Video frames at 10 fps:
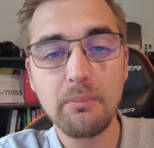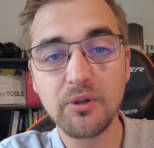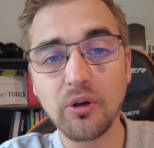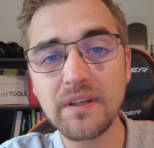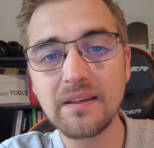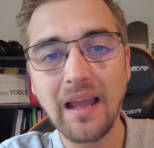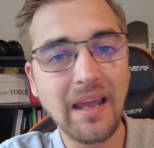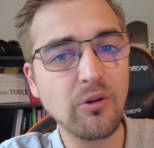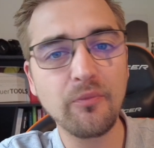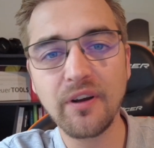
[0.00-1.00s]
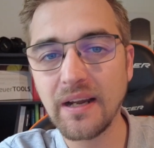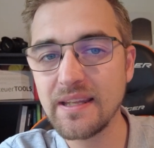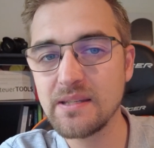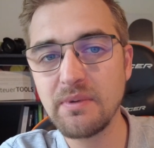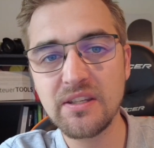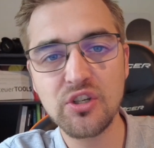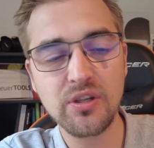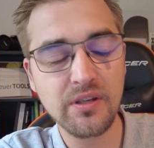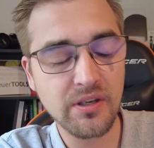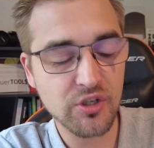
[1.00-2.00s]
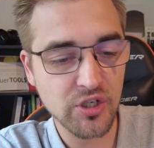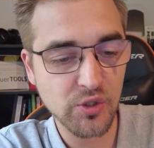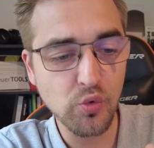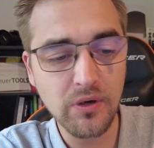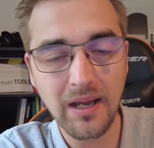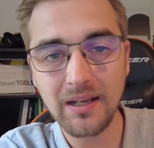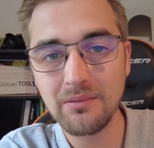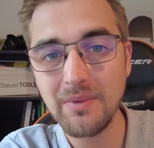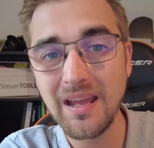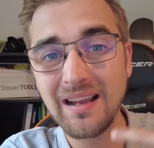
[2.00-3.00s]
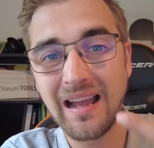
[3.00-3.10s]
Bedeutet kein umfangreiches medizinisches Gutachten mehr,